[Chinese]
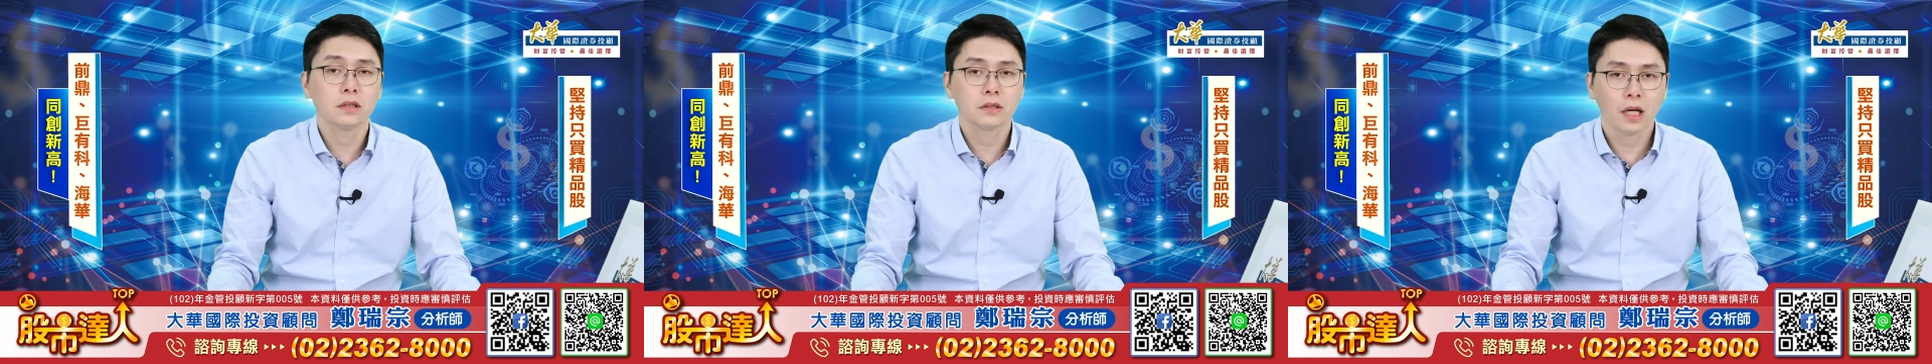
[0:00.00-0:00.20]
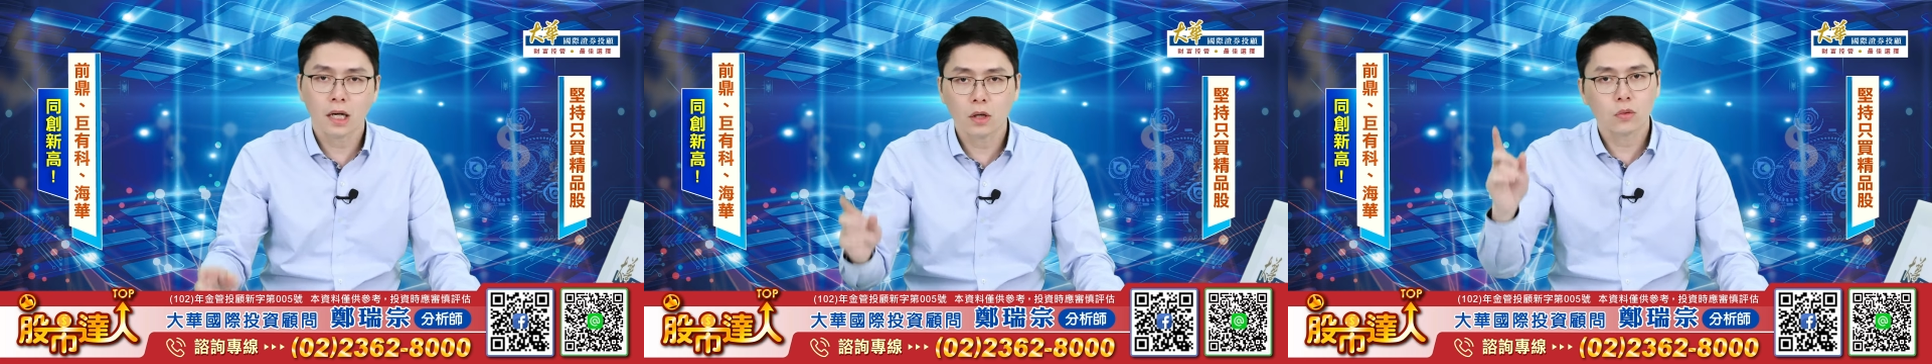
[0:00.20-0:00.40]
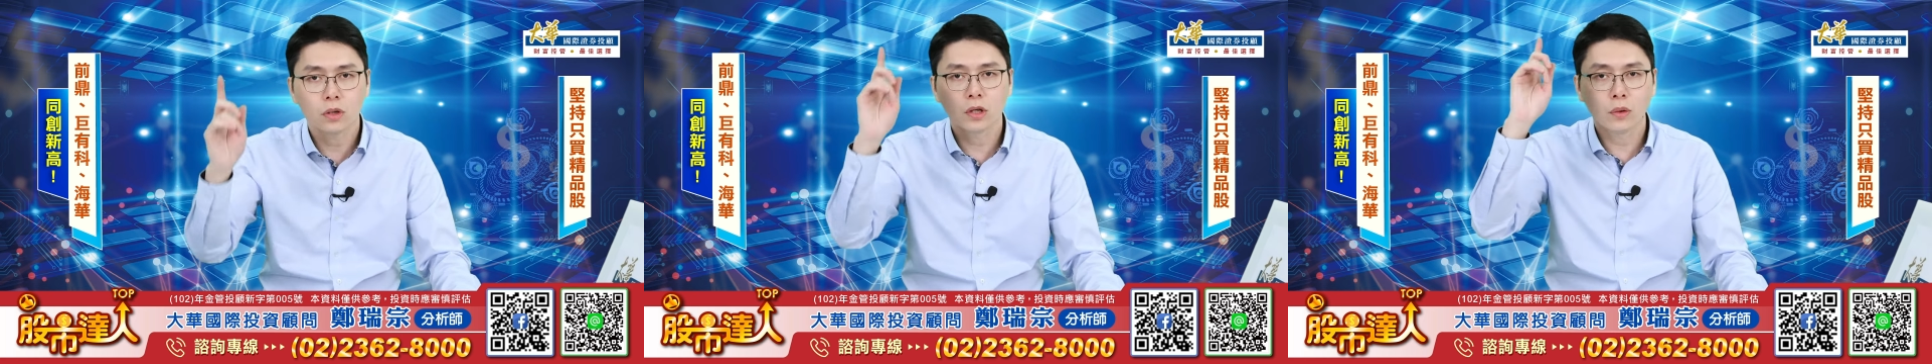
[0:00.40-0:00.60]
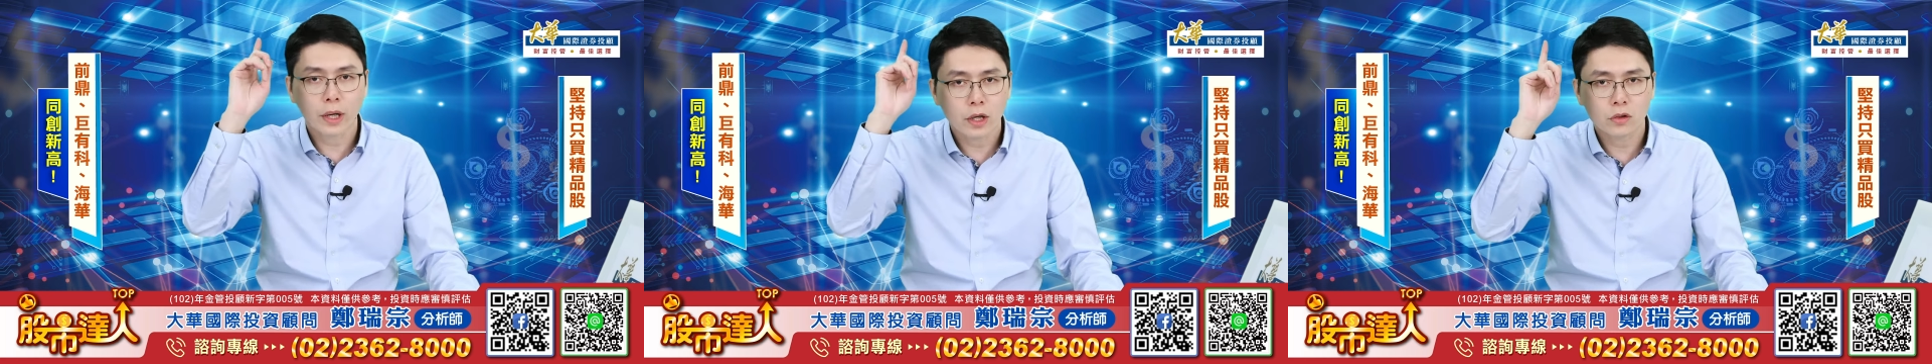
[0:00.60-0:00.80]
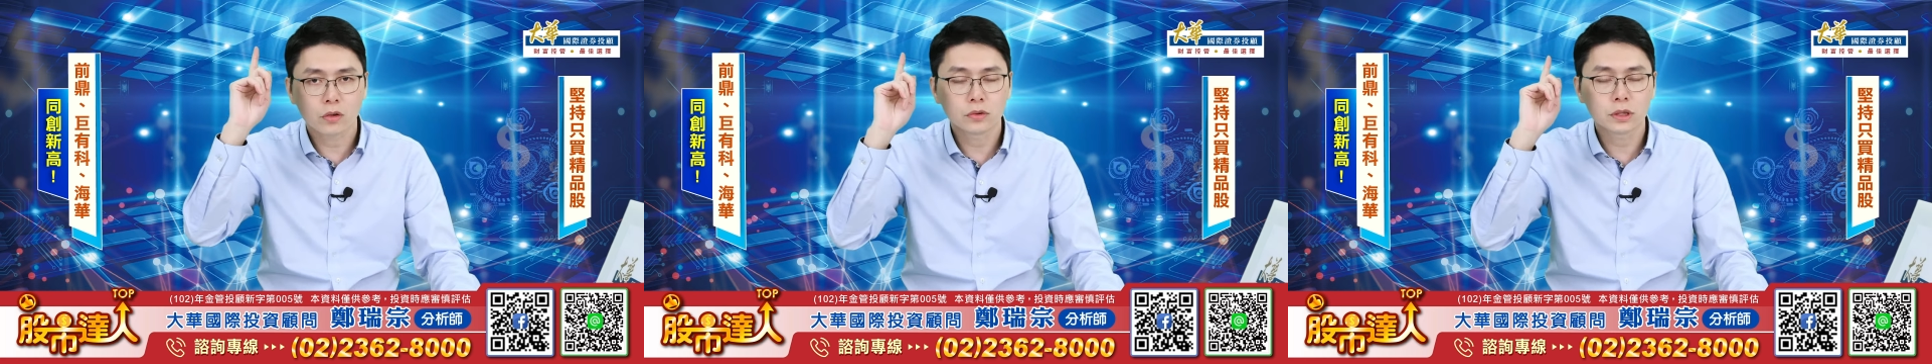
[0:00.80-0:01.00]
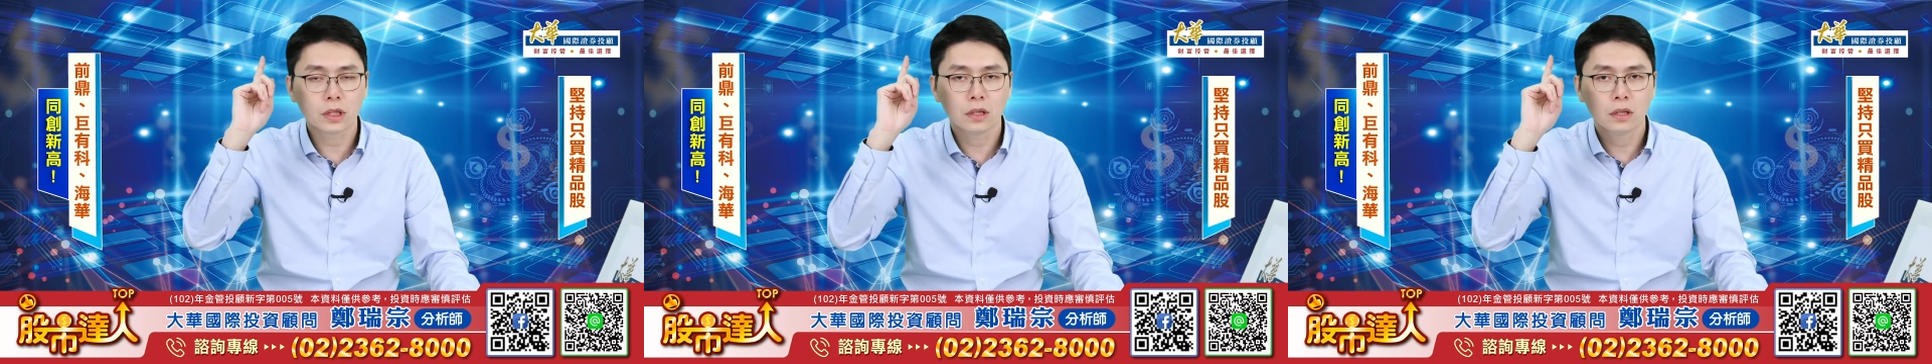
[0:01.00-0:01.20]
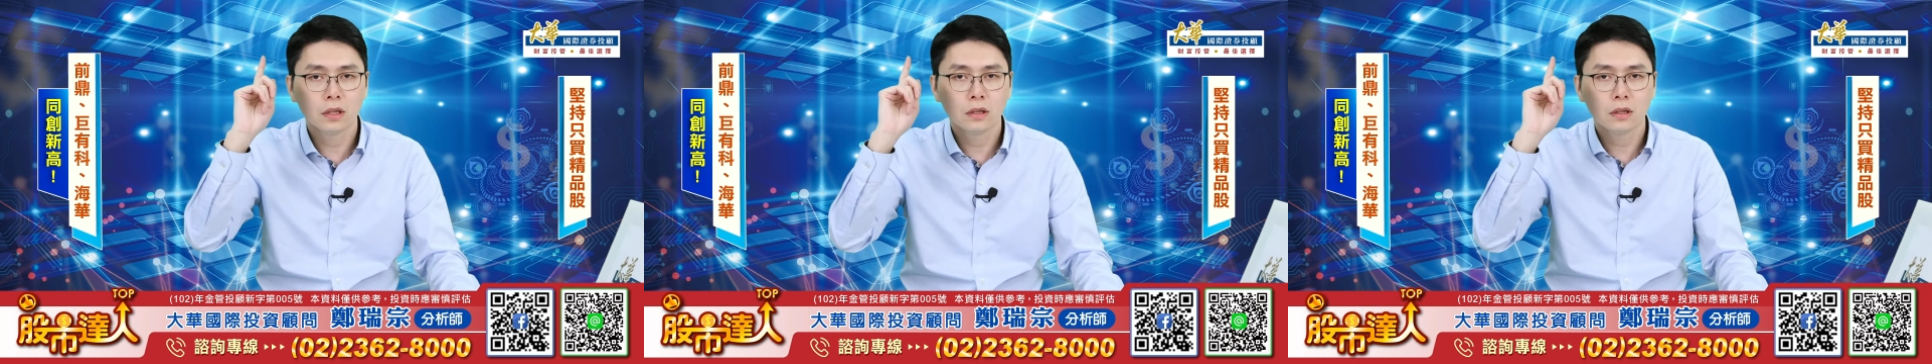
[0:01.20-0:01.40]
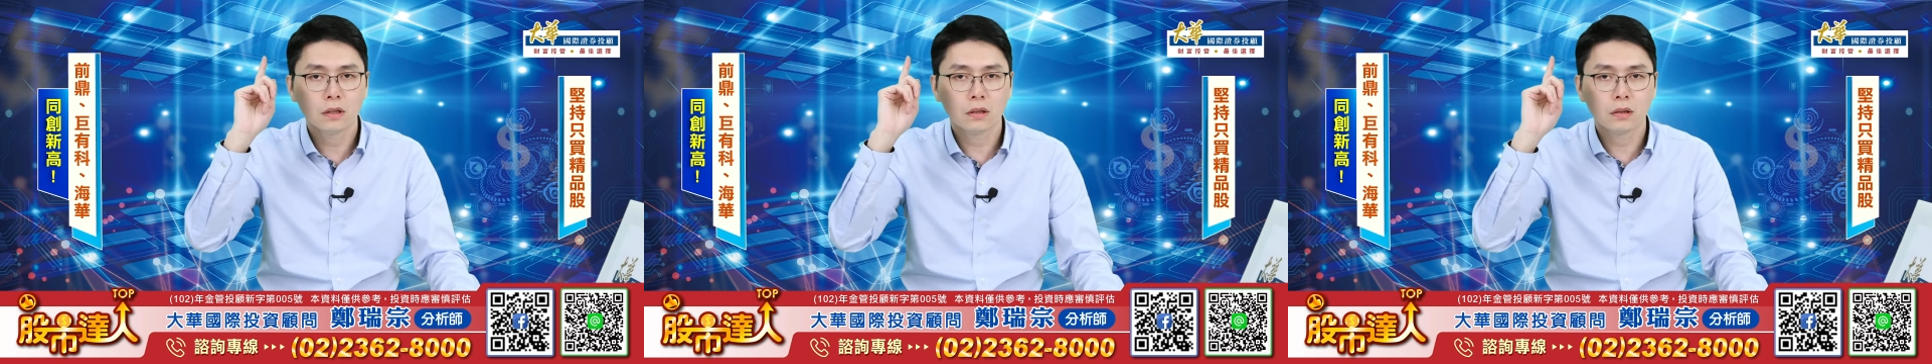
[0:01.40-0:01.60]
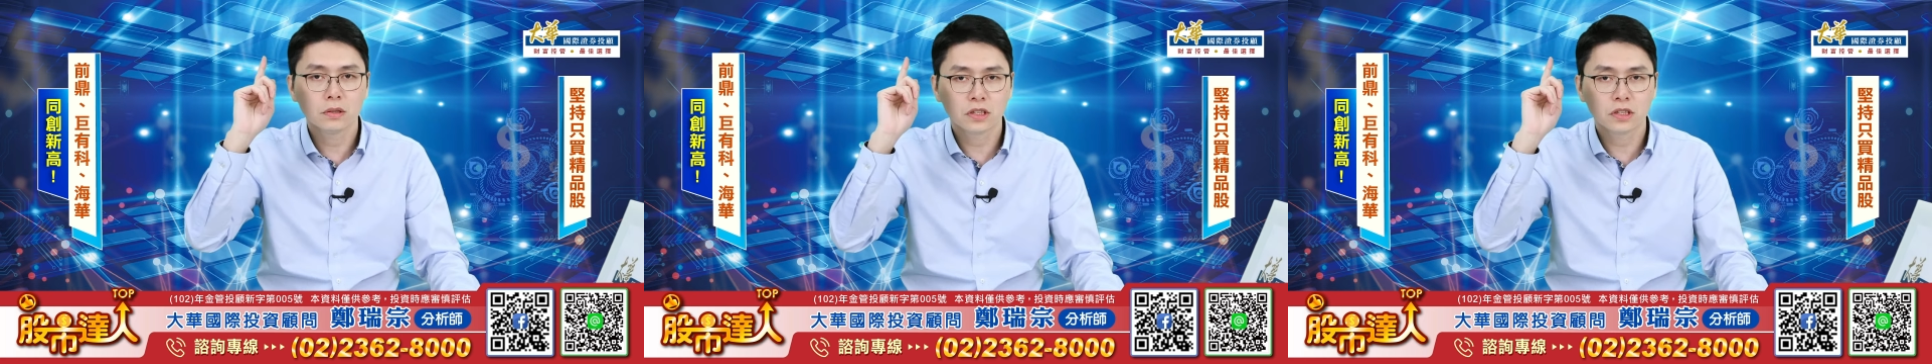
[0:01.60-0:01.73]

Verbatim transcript: 当然，我认为还有空间，哦，